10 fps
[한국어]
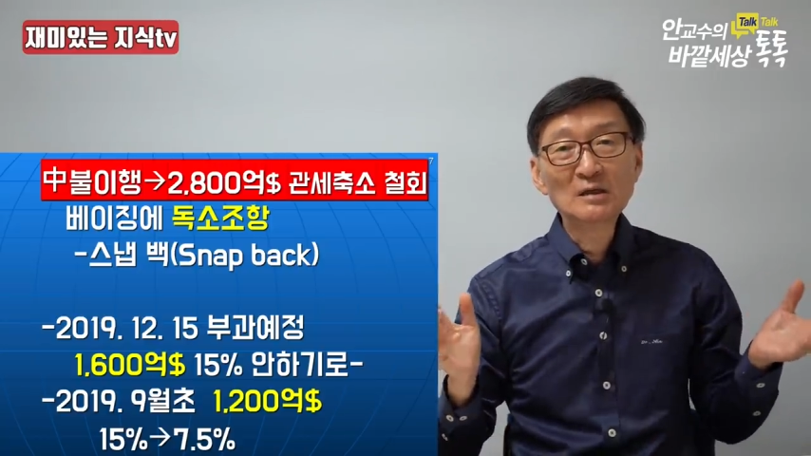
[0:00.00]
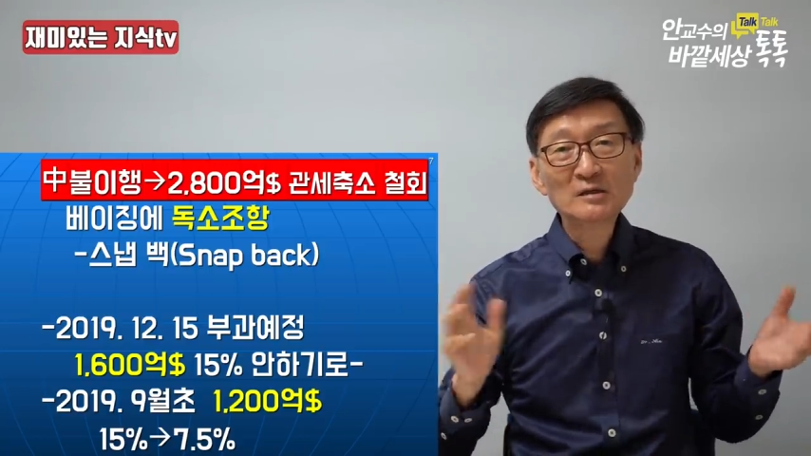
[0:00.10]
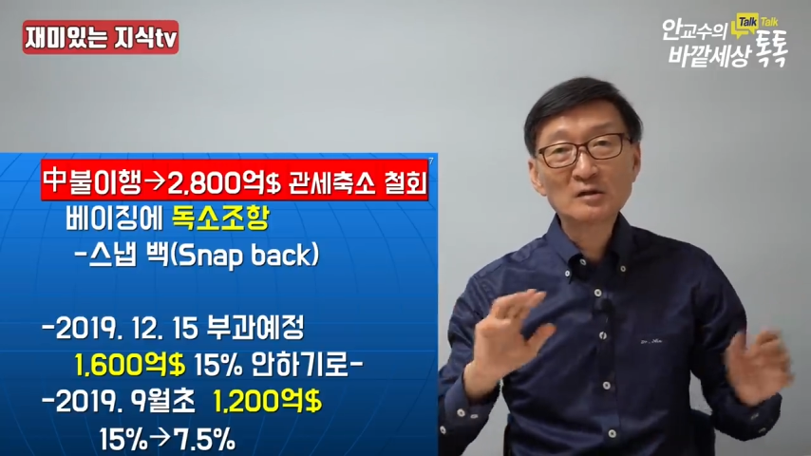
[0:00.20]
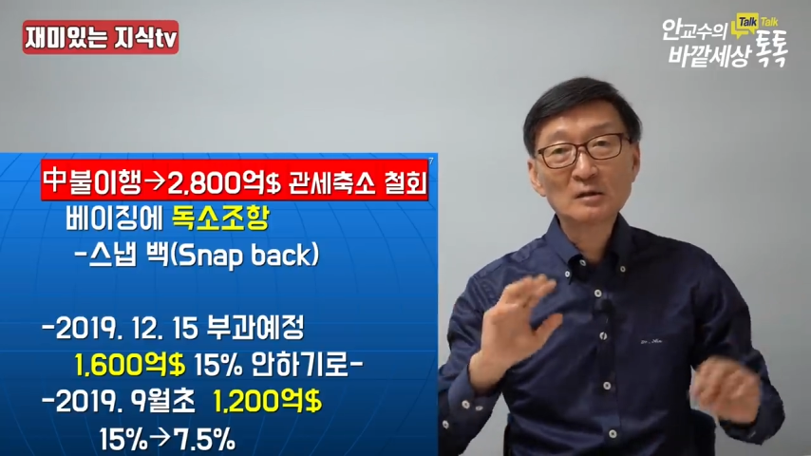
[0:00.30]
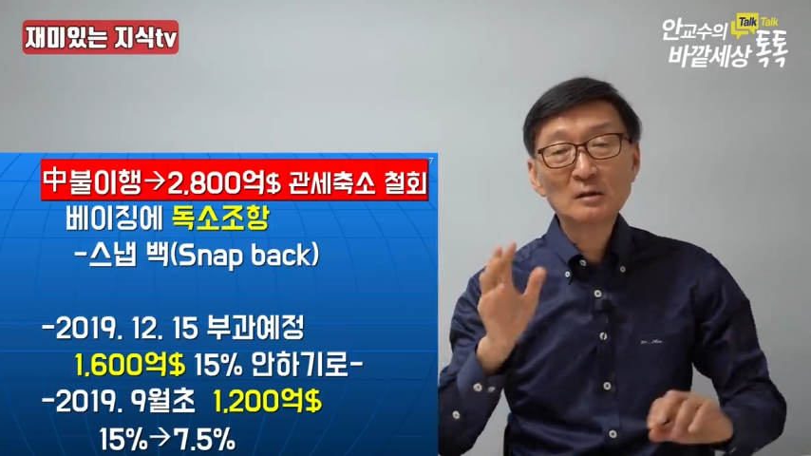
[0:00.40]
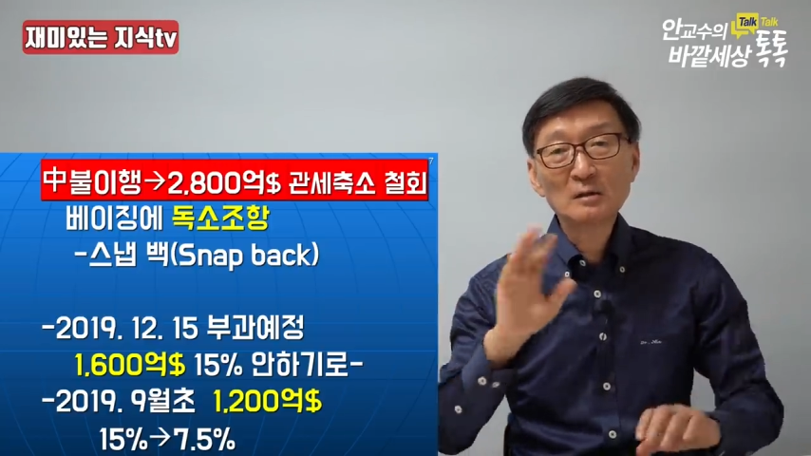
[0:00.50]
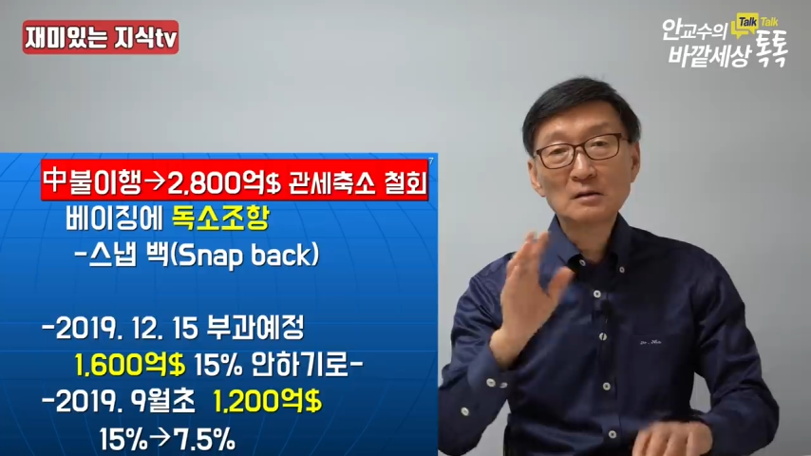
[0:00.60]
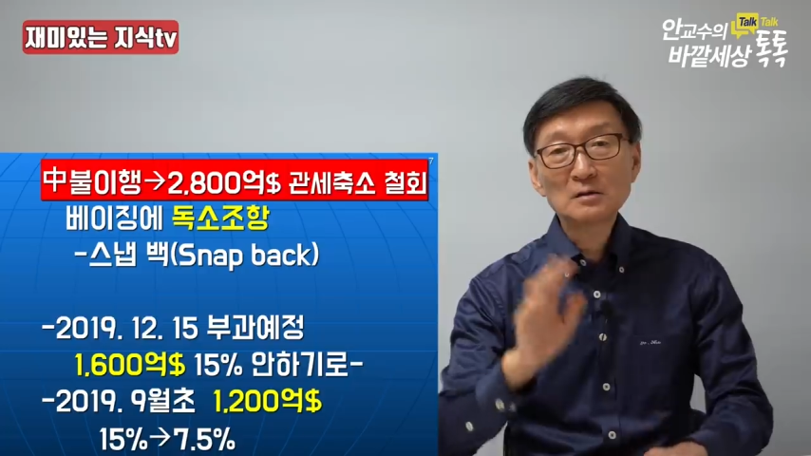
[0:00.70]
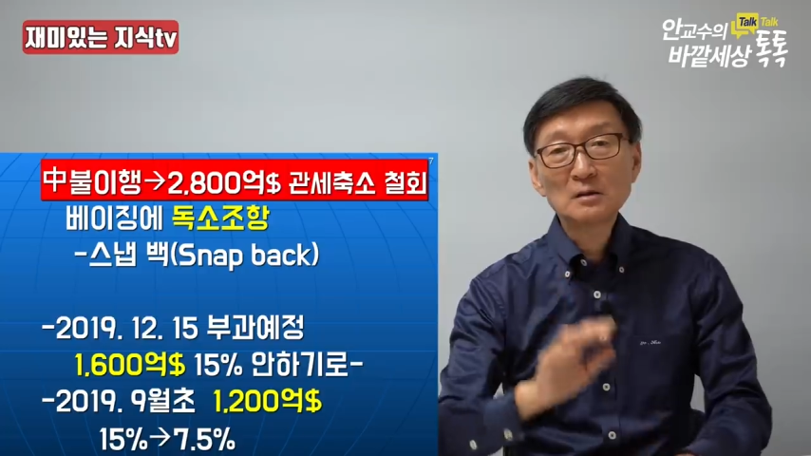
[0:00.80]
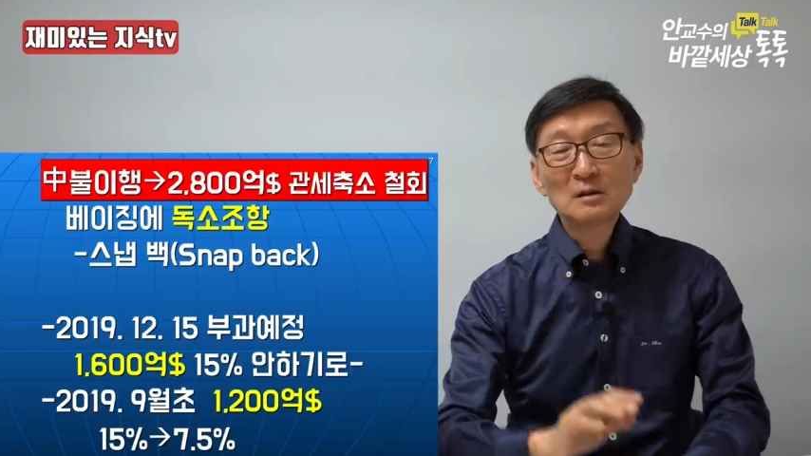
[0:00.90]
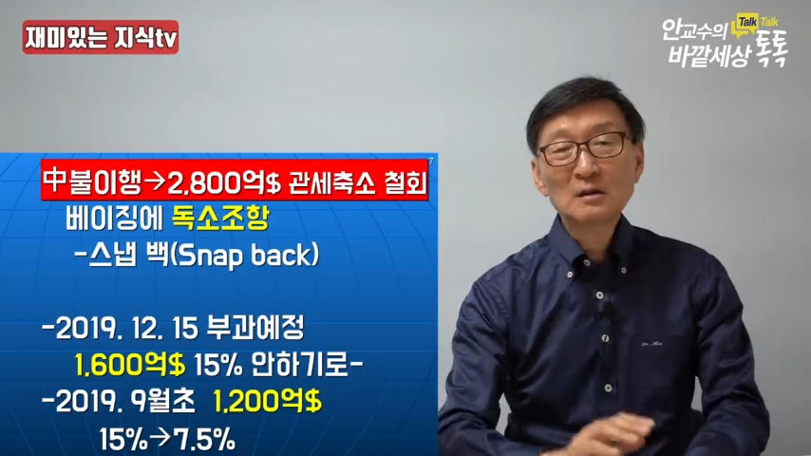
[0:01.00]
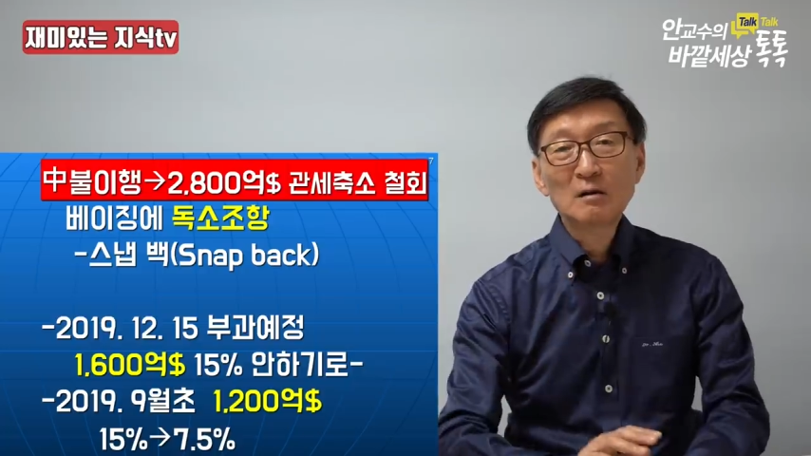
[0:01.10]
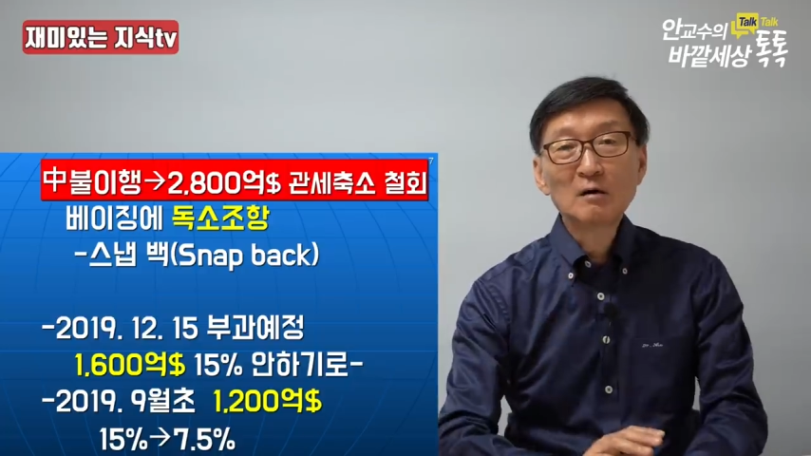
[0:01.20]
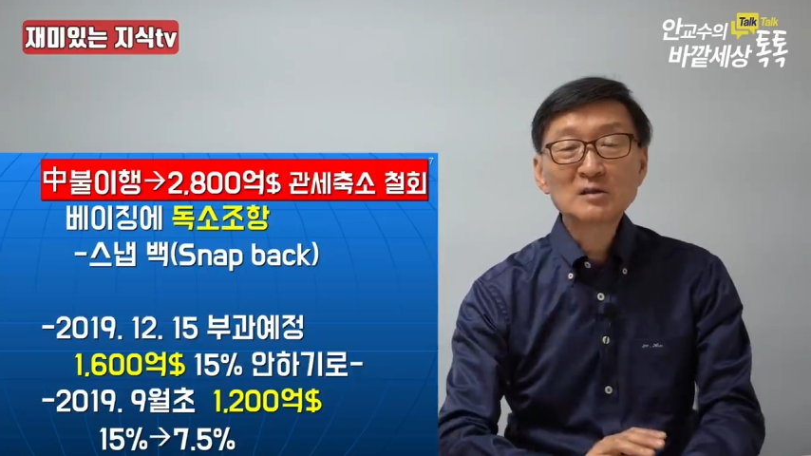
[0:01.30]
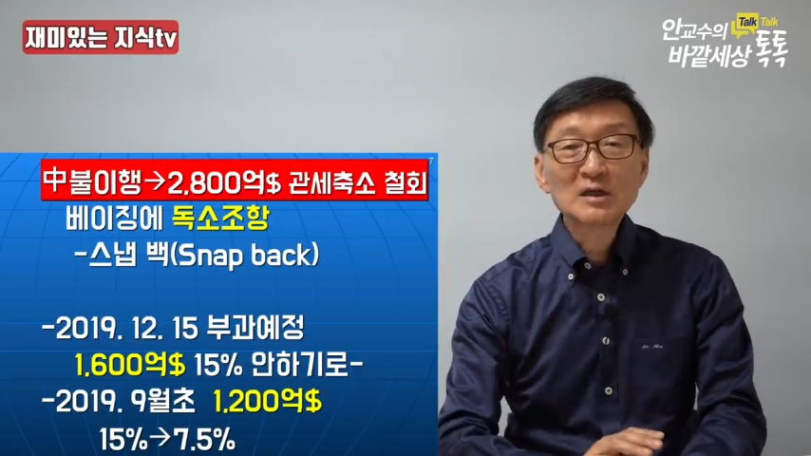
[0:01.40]
저거
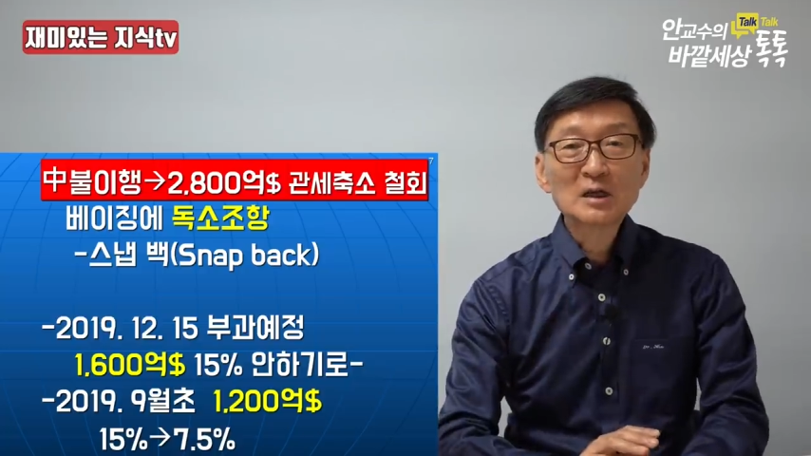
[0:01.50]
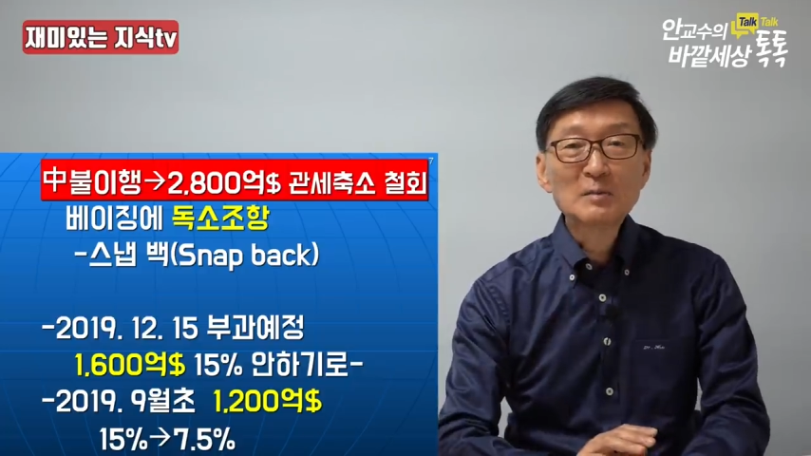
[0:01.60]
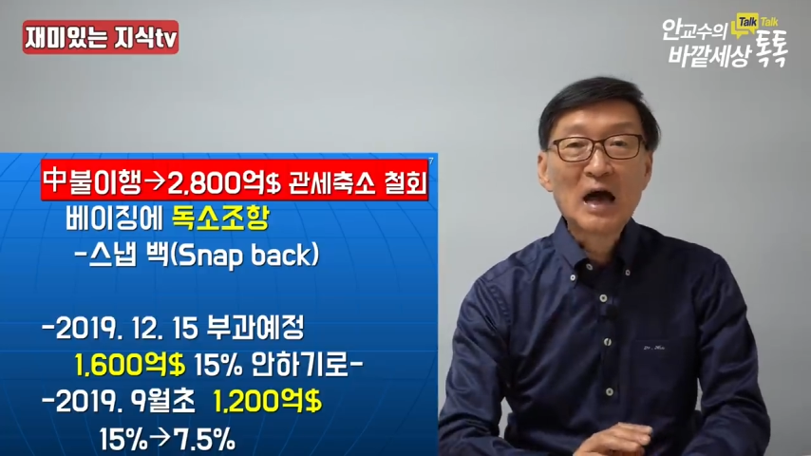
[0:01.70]
어지간하면